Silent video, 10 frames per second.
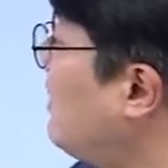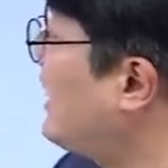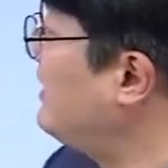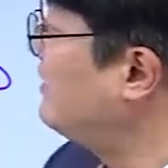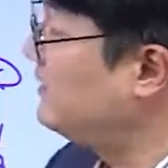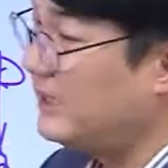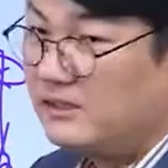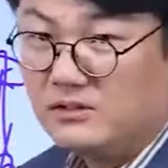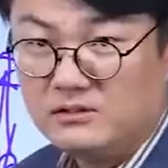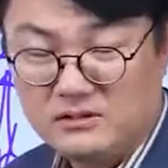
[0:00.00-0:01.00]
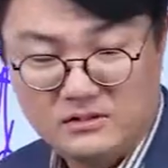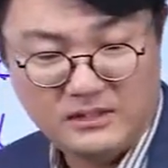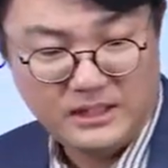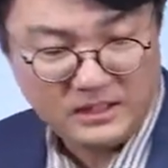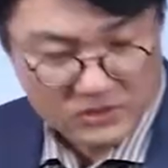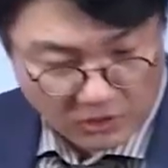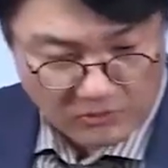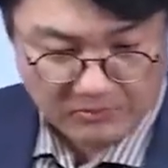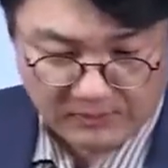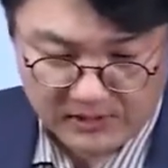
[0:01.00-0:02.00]
관련된 것들이
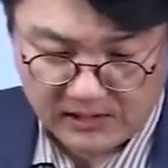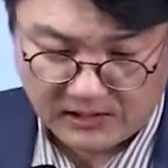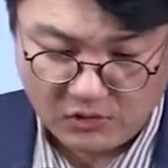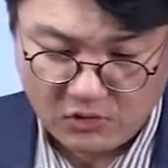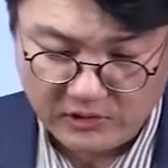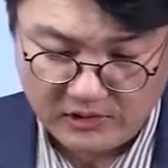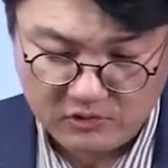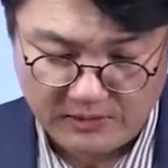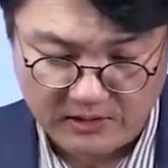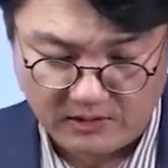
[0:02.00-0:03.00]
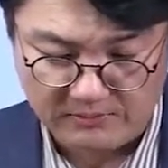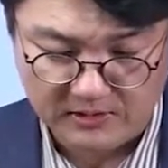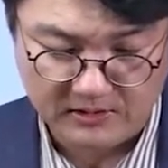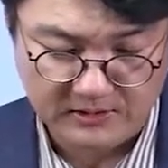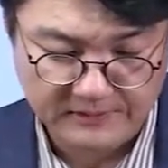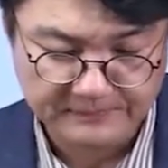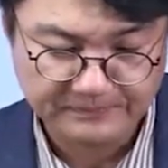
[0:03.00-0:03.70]
전문 법칙이 다 적용될 수밖에 없는 거죠.